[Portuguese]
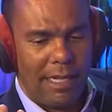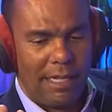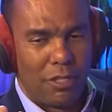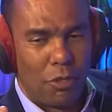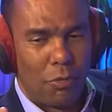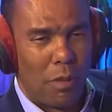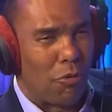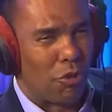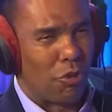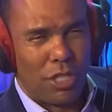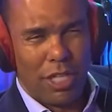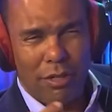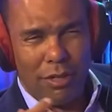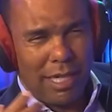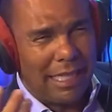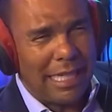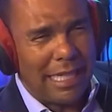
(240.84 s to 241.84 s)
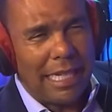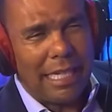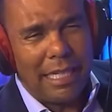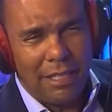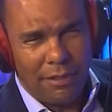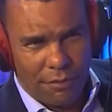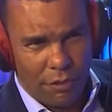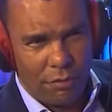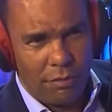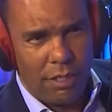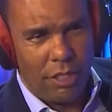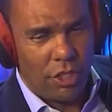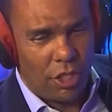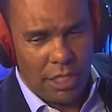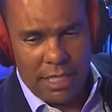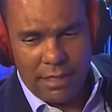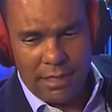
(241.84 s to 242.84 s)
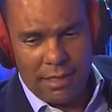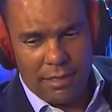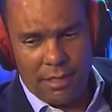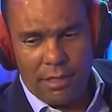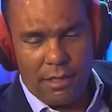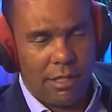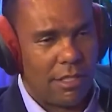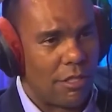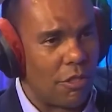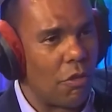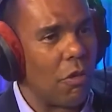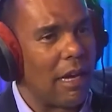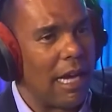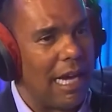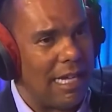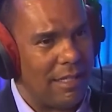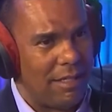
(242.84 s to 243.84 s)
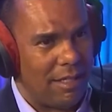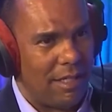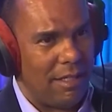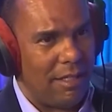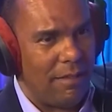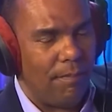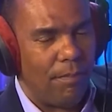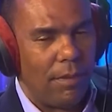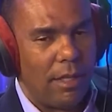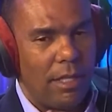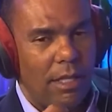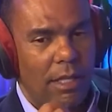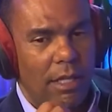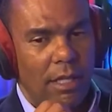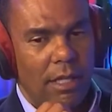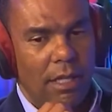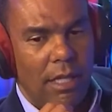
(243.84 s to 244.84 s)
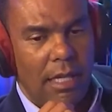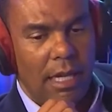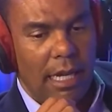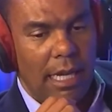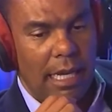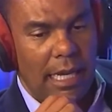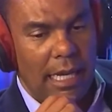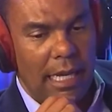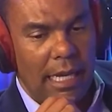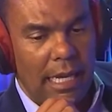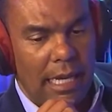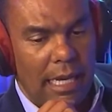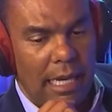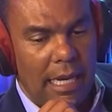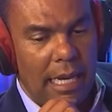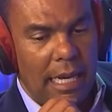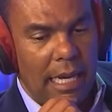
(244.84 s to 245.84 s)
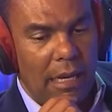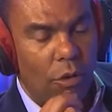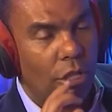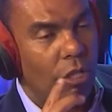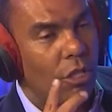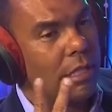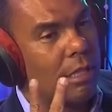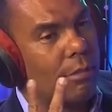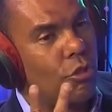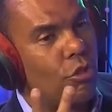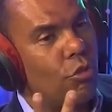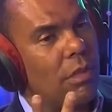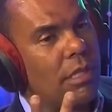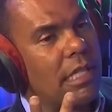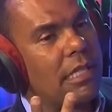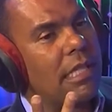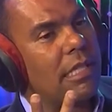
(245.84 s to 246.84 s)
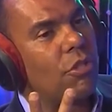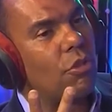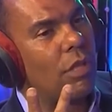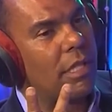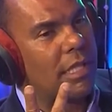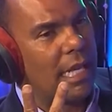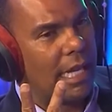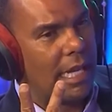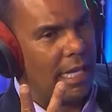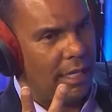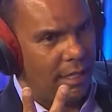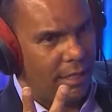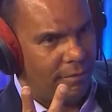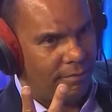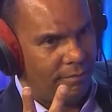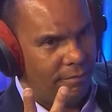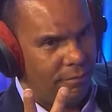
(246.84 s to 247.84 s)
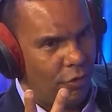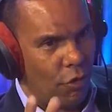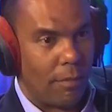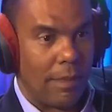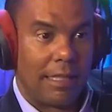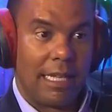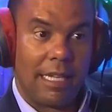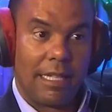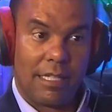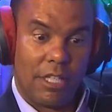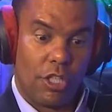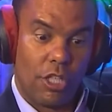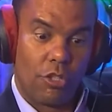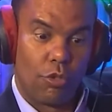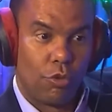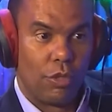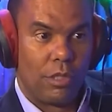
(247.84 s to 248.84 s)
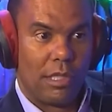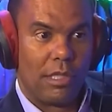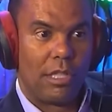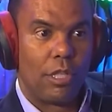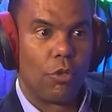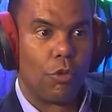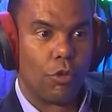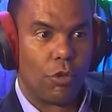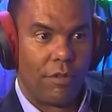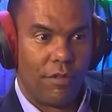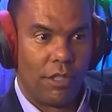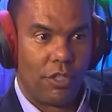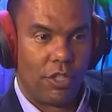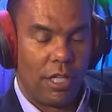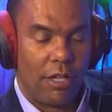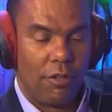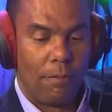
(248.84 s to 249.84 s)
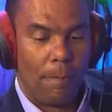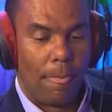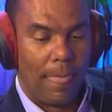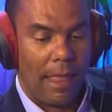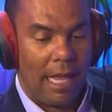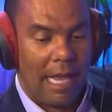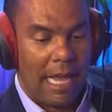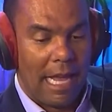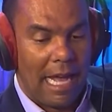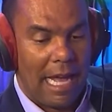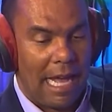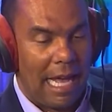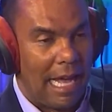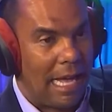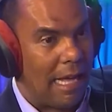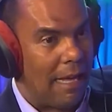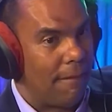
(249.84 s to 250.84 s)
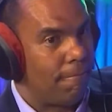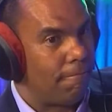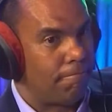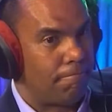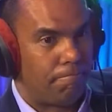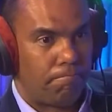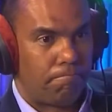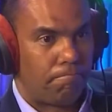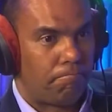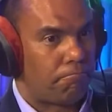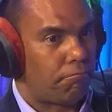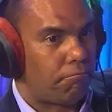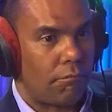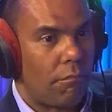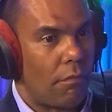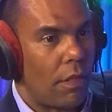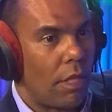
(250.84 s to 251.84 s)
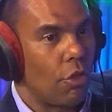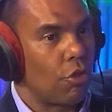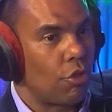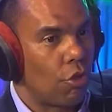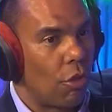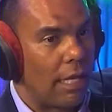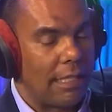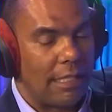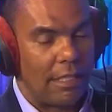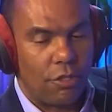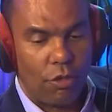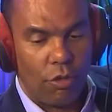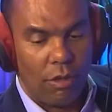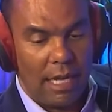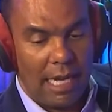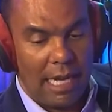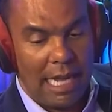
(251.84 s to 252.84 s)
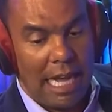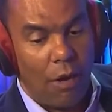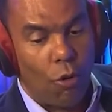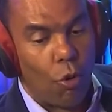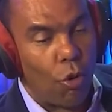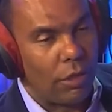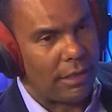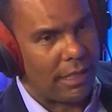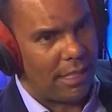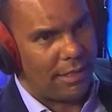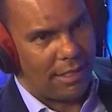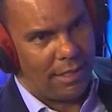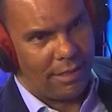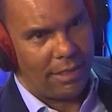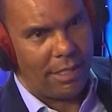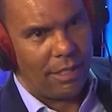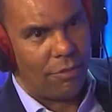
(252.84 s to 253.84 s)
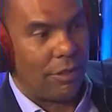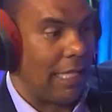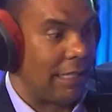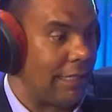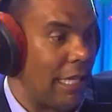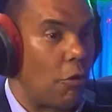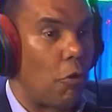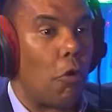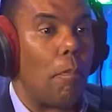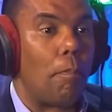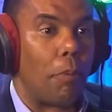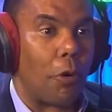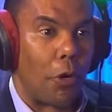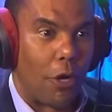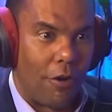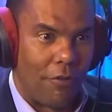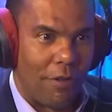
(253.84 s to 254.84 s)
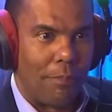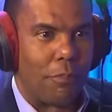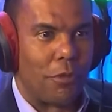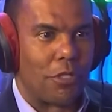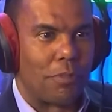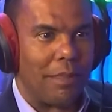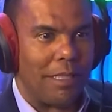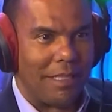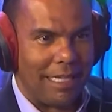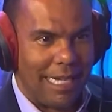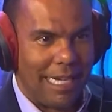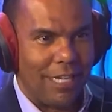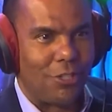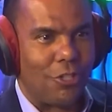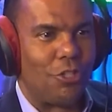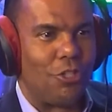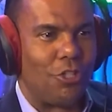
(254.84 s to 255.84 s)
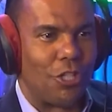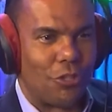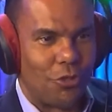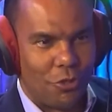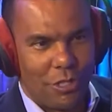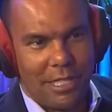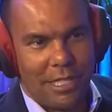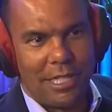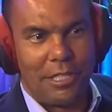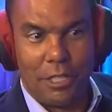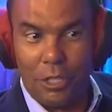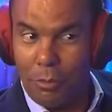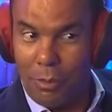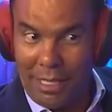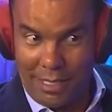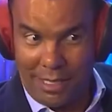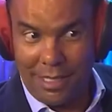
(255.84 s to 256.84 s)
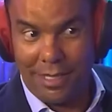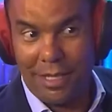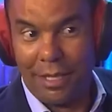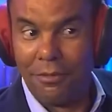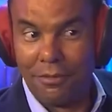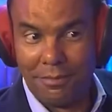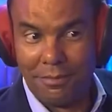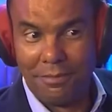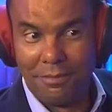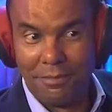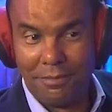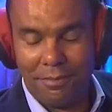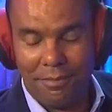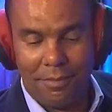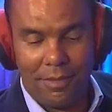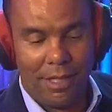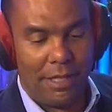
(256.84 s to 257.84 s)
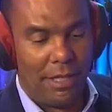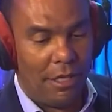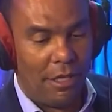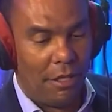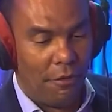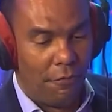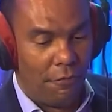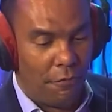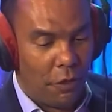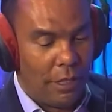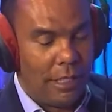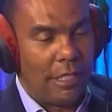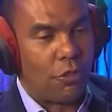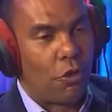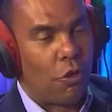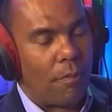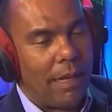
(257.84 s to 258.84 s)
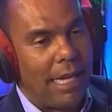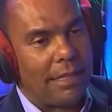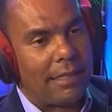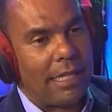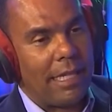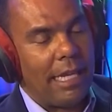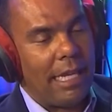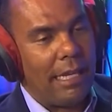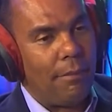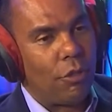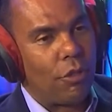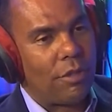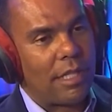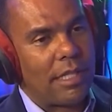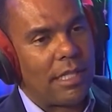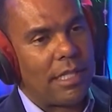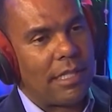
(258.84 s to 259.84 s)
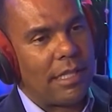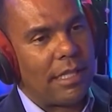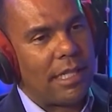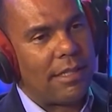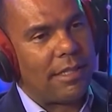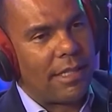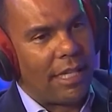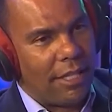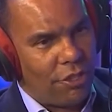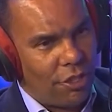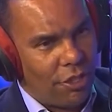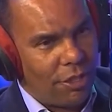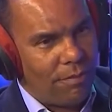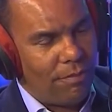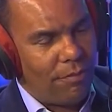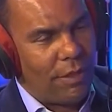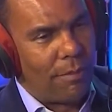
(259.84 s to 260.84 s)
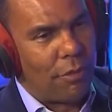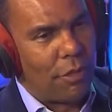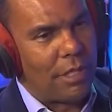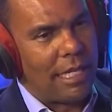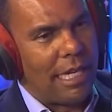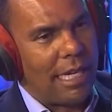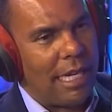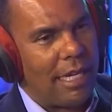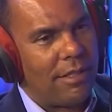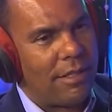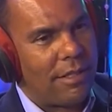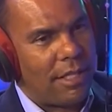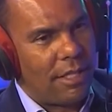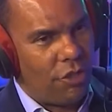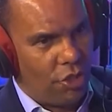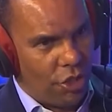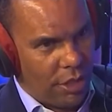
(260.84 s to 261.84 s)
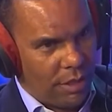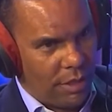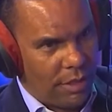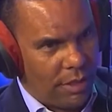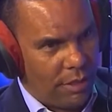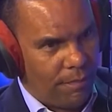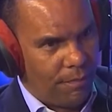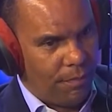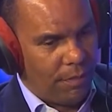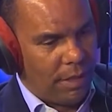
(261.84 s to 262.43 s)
Então o mau cheiro era terrível e tinha esses, esses lugares ali. É, agora nós temos duas exceções à regra. Uma delas é Jesus, segundo é, o Evangelho. Ele não foi jogado nesse lugar. Jogado nesse lugar. A outra exceção, que até comprova a possibilidade de Jesus ter sido uma exceção, foi descoberta em 1967, depois da Guerra de Seis Dias.